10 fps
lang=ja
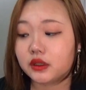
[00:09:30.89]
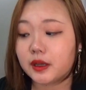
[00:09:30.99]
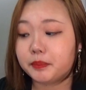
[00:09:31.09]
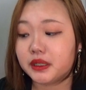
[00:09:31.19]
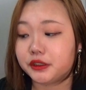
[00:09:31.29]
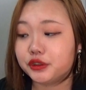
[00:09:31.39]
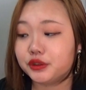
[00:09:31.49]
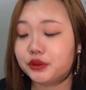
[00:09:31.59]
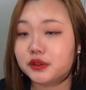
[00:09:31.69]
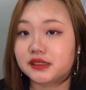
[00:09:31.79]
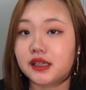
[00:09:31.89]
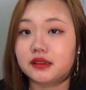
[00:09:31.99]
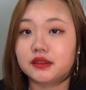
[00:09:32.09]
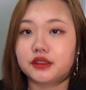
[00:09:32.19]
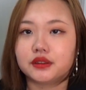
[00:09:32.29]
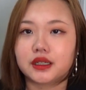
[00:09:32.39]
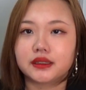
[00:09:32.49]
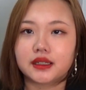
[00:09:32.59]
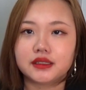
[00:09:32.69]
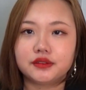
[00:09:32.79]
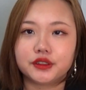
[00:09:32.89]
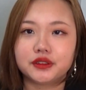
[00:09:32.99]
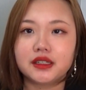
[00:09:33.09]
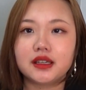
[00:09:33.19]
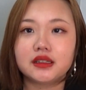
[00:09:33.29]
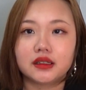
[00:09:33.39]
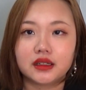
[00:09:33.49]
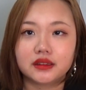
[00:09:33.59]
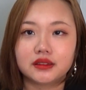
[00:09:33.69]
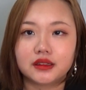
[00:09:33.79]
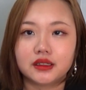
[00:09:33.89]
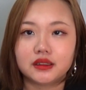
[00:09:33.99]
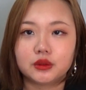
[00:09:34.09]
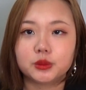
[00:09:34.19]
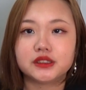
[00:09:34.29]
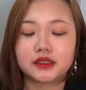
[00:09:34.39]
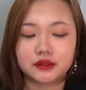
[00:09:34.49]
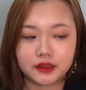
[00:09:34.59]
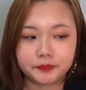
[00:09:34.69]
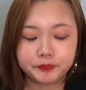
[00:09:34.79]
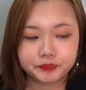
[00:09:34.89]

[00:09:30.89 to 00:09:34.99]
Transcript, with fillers: やっぱり優等生っていう肩書きは抜けないんだなって思っちゃって